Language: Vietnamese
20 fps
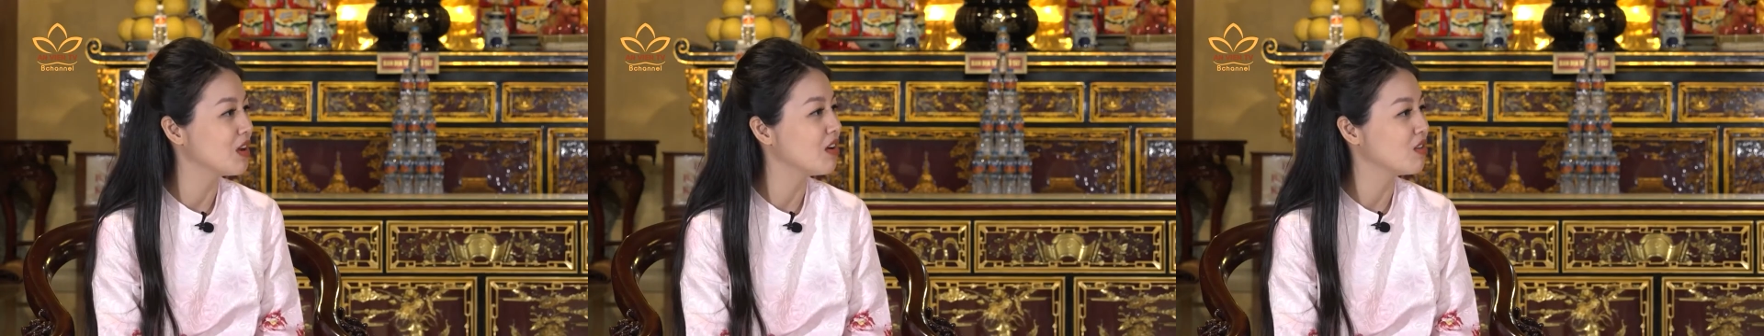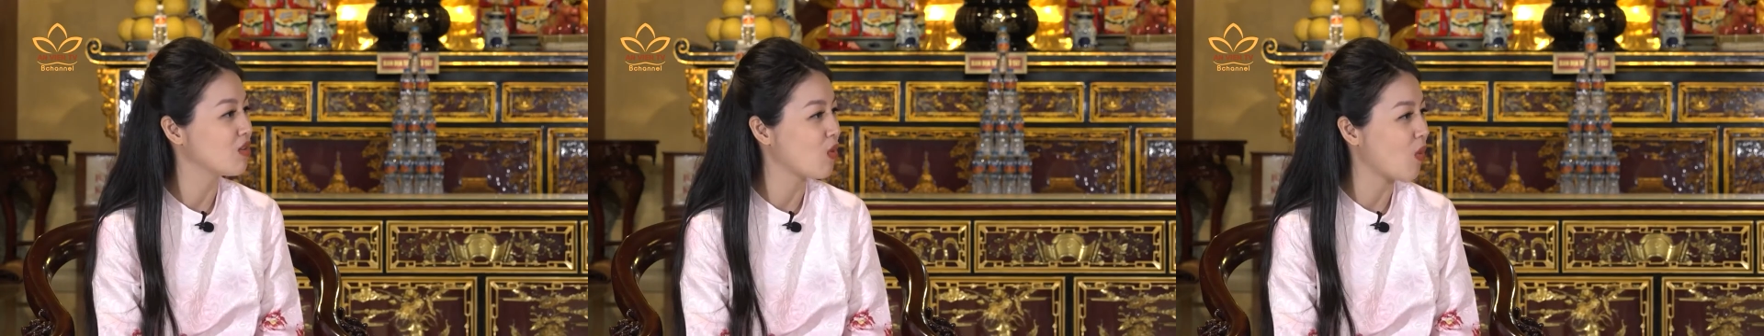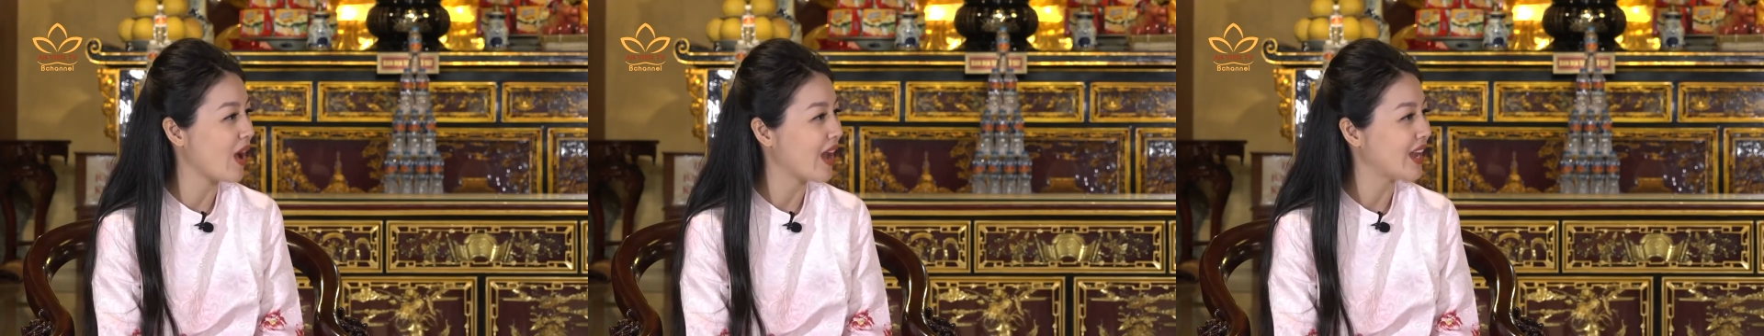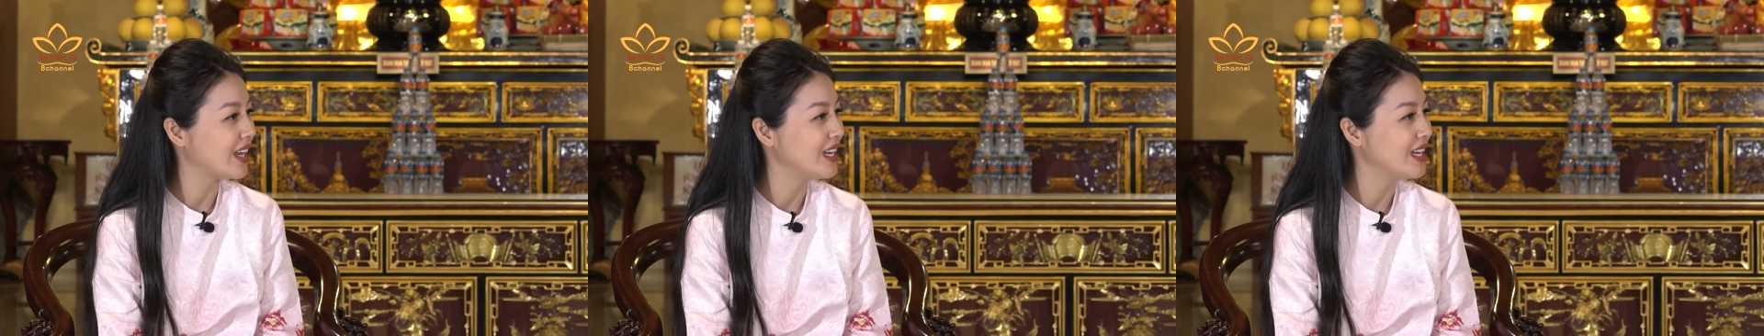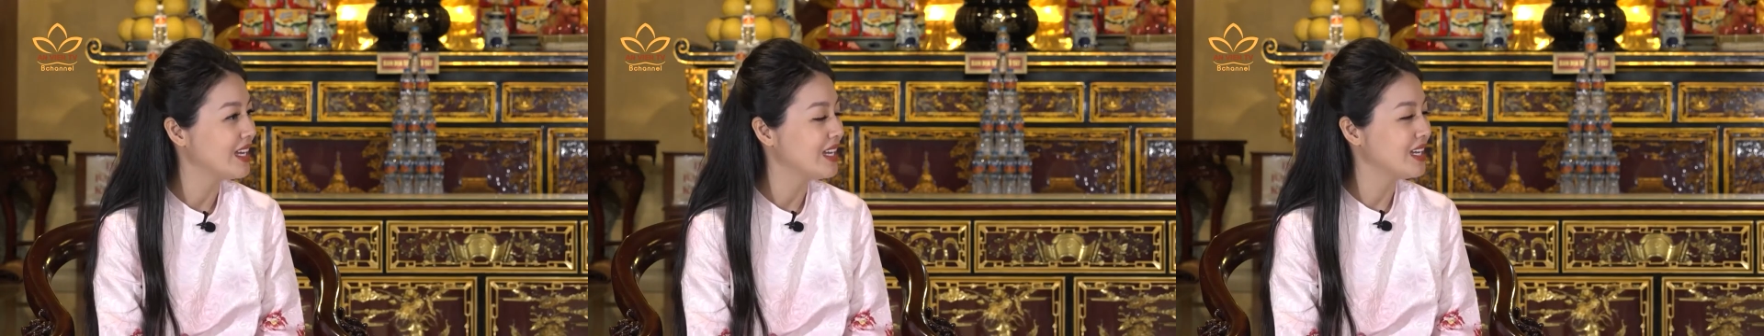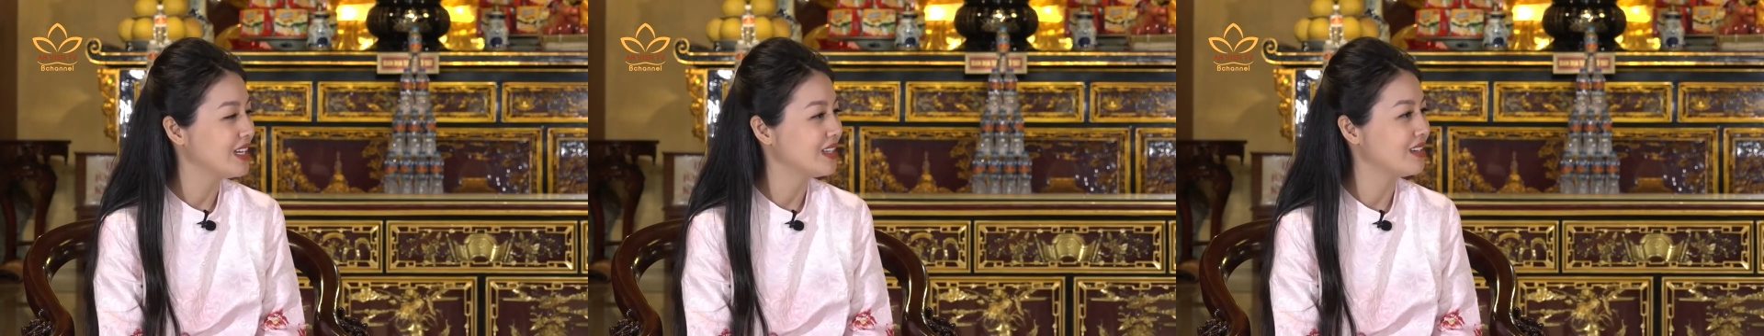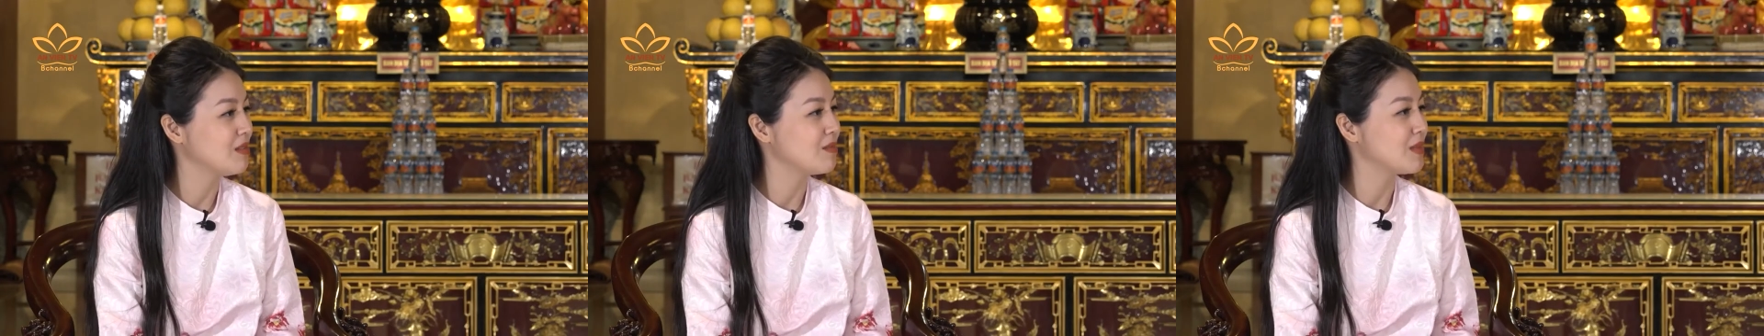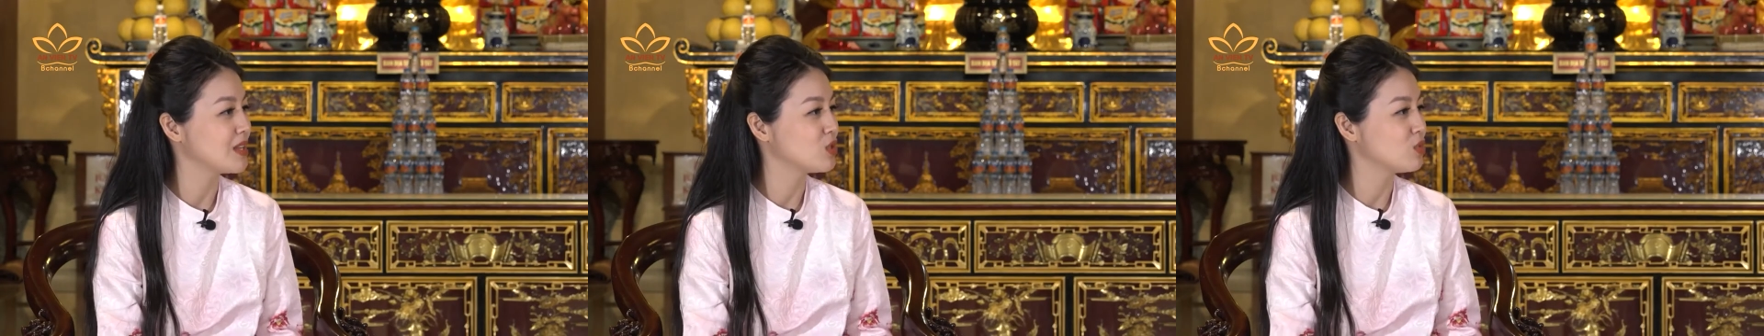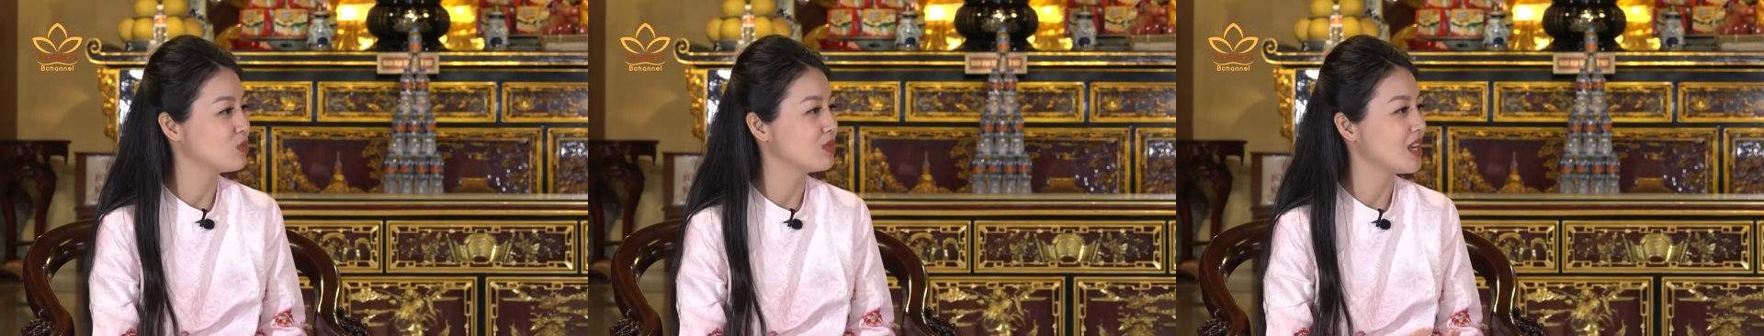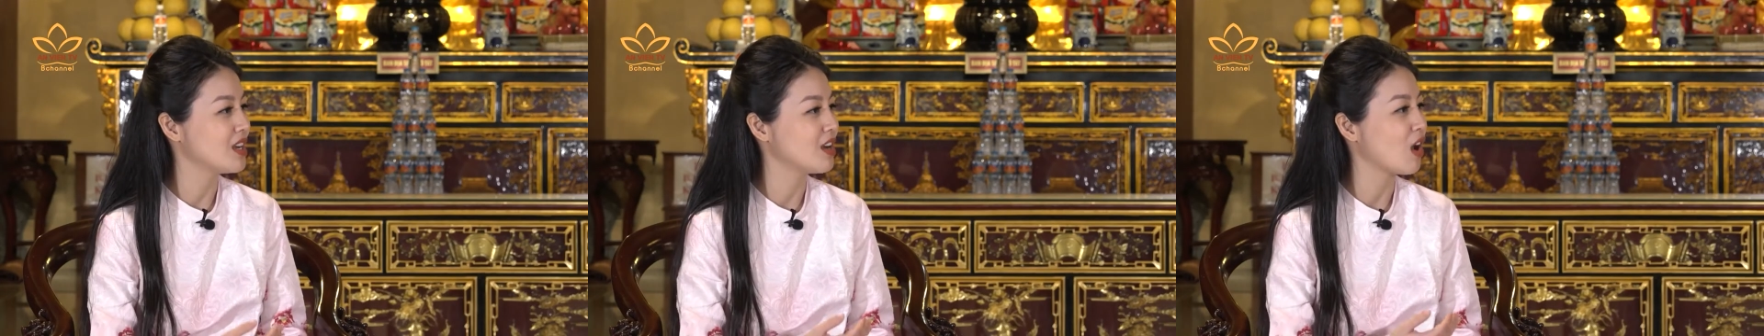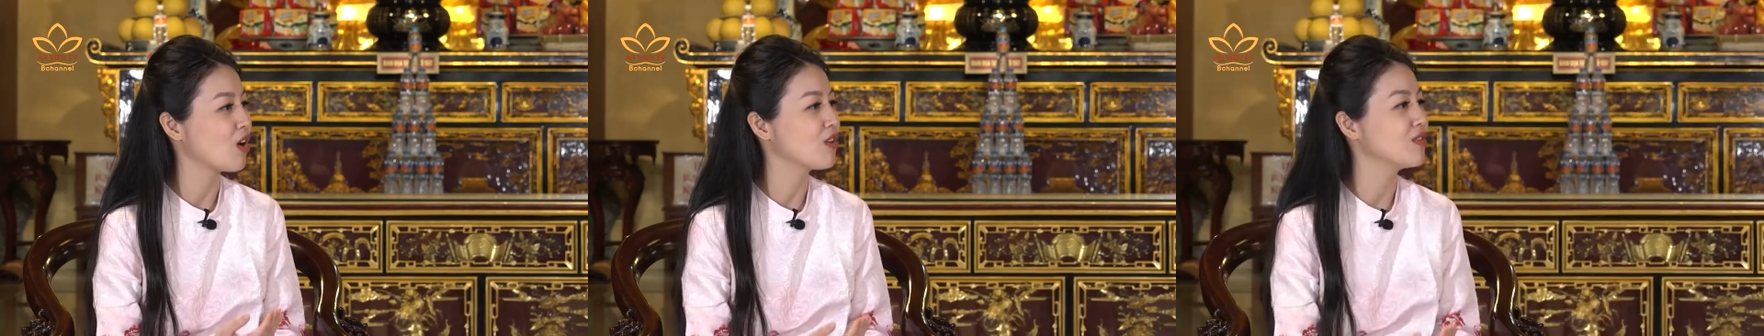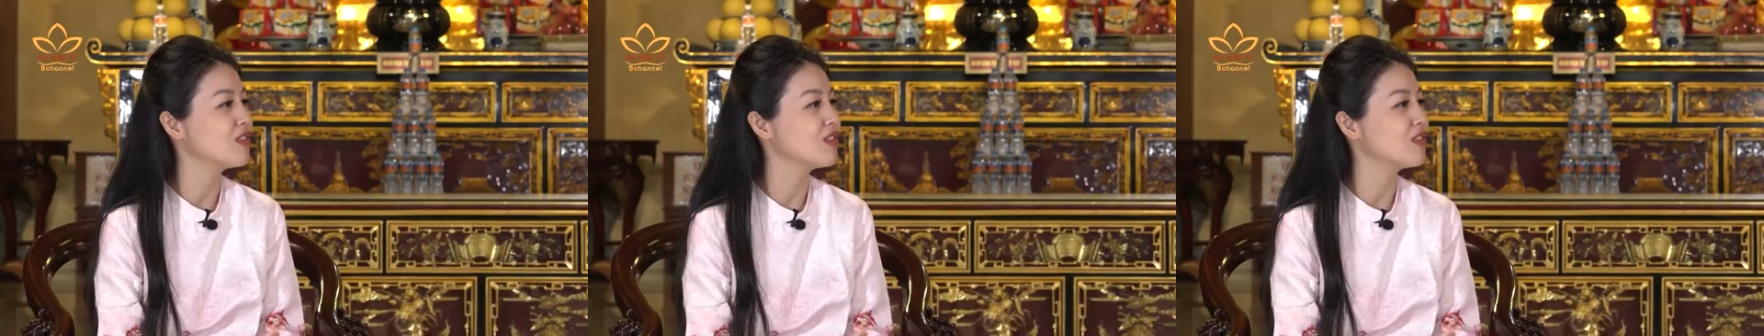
ở ngoài, để mà chúng ta nói với